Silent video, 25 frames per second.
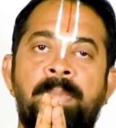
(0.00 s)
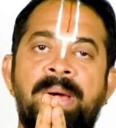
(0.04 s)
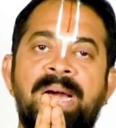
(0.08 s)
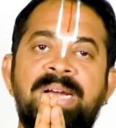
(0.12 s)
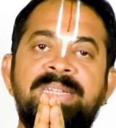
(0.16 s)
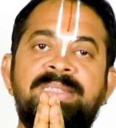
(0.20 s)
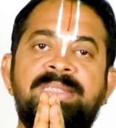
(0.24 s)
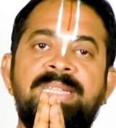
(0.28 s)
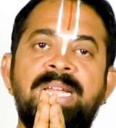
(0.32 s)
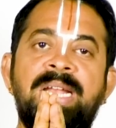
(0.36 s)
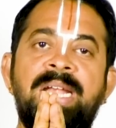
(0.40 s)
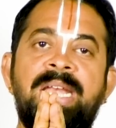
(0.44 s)

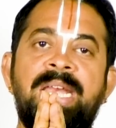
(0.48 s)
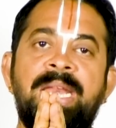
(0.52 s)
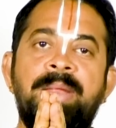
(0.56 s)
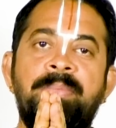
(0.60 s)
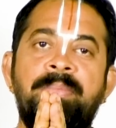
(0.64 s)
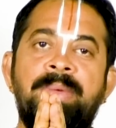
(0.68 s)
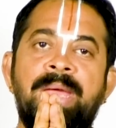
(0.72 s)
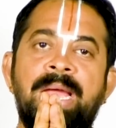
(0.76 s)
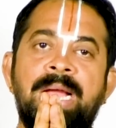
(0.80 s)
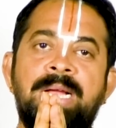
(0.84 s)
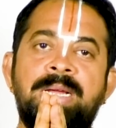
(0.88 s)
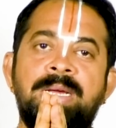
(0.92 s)
பக்தி
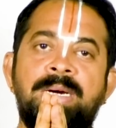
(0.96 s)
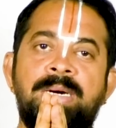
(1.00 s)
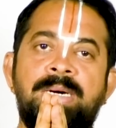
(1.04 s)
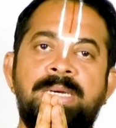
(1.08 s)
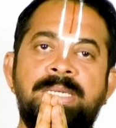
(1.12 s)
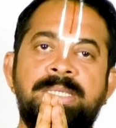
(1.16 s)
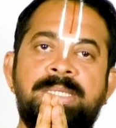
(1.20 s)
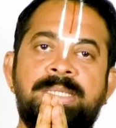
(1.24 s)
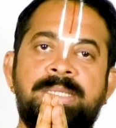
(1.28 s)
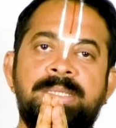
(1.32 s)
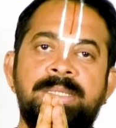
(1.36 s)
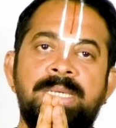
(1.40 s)
ட்ரீம்
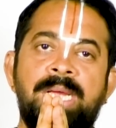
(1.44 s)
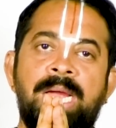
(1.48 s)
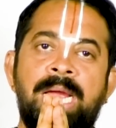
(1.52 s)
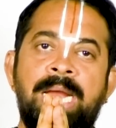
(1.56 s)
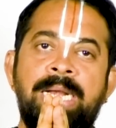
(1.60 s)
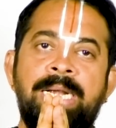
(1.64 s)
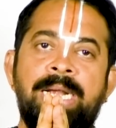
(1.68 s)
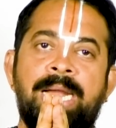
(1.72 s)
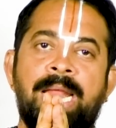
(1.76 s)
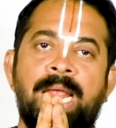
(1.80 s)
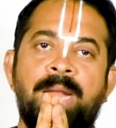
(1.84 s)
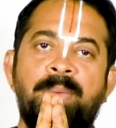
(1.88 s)
மேக்கர்ஸ்
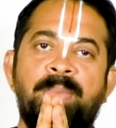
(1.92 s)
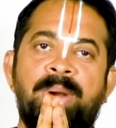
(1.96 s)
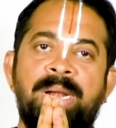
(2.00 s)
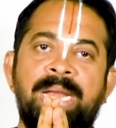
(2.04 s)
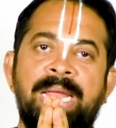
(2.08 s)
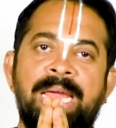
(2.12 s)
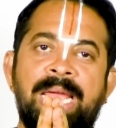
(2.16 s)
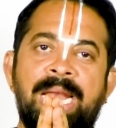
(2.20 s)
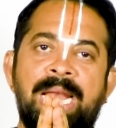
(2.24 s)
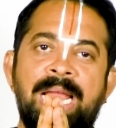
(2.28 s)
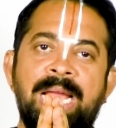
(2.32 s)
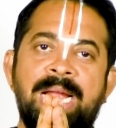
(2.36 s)

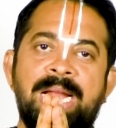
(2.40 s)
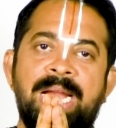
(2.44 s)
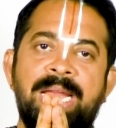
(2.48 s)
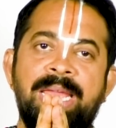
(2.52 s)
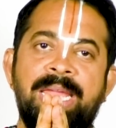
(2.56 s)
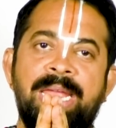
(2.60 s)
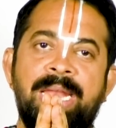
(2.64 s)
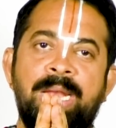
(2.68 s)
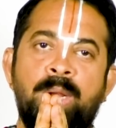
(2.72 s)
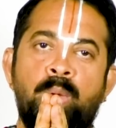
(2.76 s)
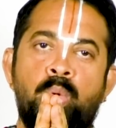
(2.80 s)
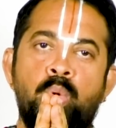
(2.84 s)
என்டர்டைன்மெண்ட்
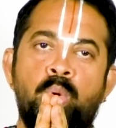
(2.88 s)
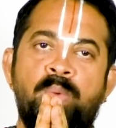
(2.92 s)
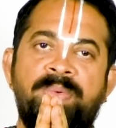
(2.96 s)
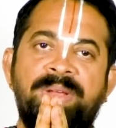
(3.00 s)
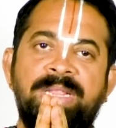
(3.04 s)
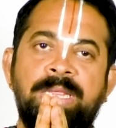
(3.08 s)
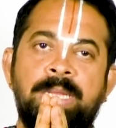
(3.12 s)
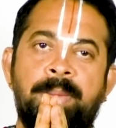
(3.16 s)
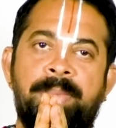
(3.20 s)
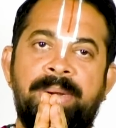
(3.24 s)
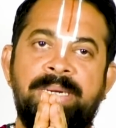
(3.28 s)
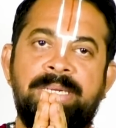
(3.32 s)
நேர்களுக்கடையின்
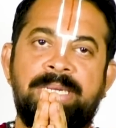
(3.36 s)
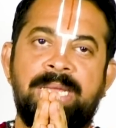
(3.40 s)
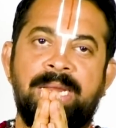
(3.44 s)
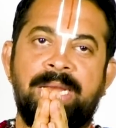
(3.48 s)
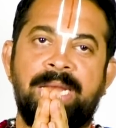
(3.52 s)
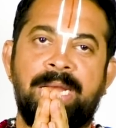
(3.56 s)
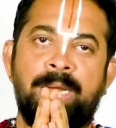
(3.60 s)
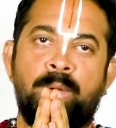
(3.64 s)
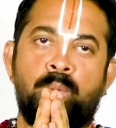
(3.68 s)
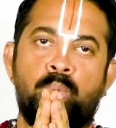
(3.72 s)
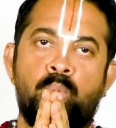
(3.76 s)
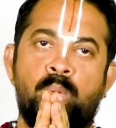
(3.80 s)
கோவிந்த
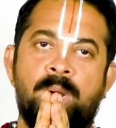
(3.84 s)
பட்டரின்